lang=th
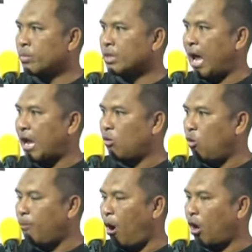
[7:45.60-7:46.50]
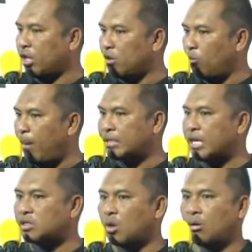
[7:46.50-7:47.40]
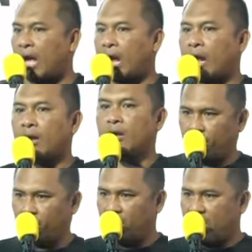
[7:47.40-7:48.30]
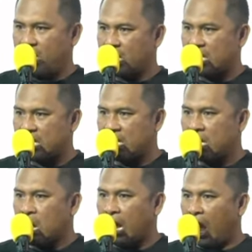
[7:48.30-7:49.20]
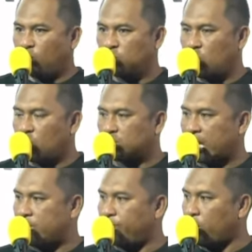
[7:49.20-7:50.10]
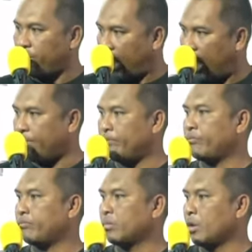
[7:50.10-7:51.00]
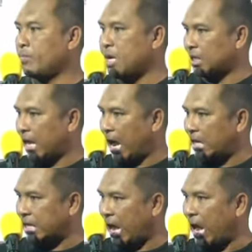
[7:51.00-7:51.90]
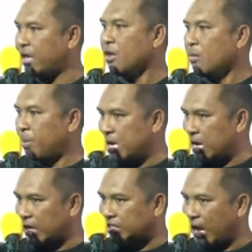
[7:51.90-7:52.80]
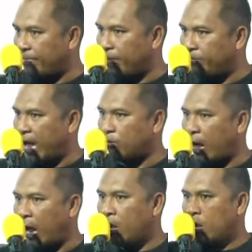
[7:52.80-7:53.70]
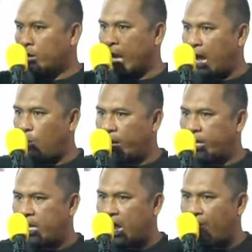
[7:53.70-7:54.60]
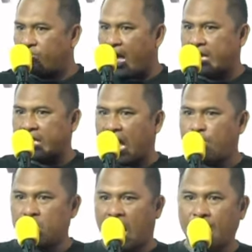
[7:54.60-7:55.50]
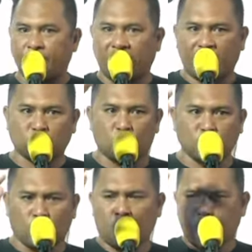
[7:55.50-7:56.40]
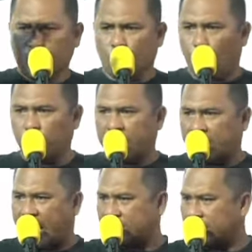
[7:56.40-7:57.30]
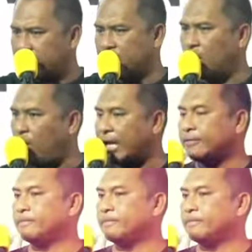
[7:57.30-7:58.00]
ถ่ายรูปพ่อที่อยู่บ้านจันทร์สองล่า นี่คือเขาจงใจปล่อยภาพ เพื่อท้าทายเพื่อกระชับอำนาจว่า ณวันนี้อำนาจในการบริหารประเทศสูงสุดอยู่ที่ทักษิณชินวัตร